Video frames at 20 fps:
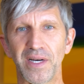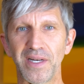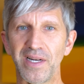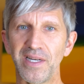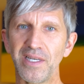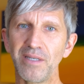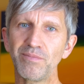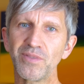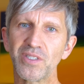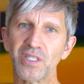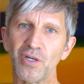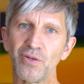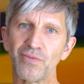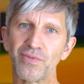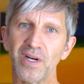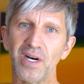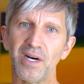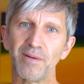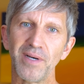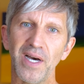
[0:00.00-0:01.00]
Bei der
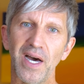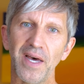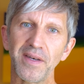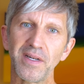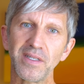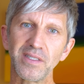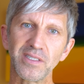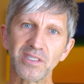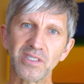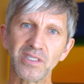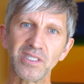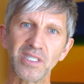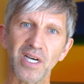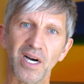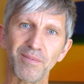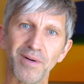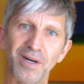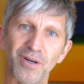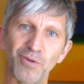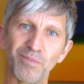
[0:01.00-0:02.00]
Lebensaufgabe handelt es sich
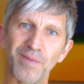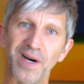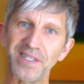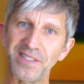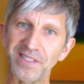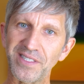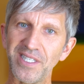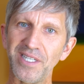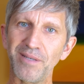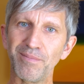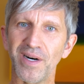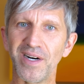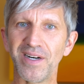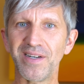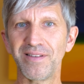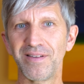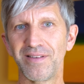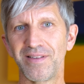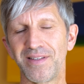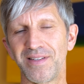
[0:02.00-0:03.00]
aber um ein
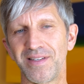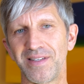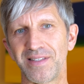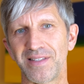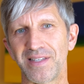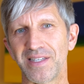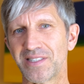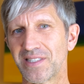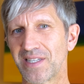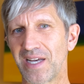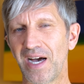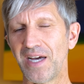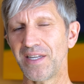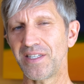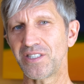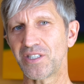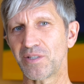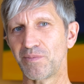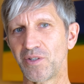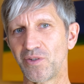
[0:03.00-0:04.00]
Thema, das gar
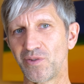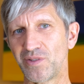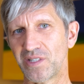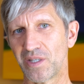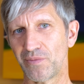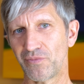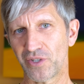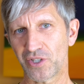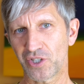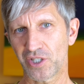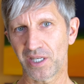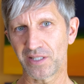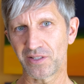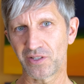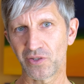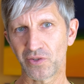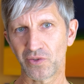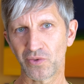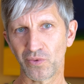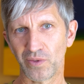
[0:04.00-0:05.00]
nichts mit unserem Verstand
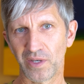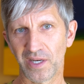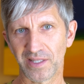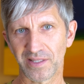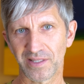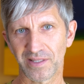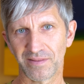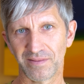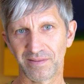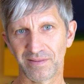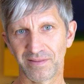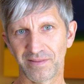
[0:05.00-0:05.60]
zu tun hat.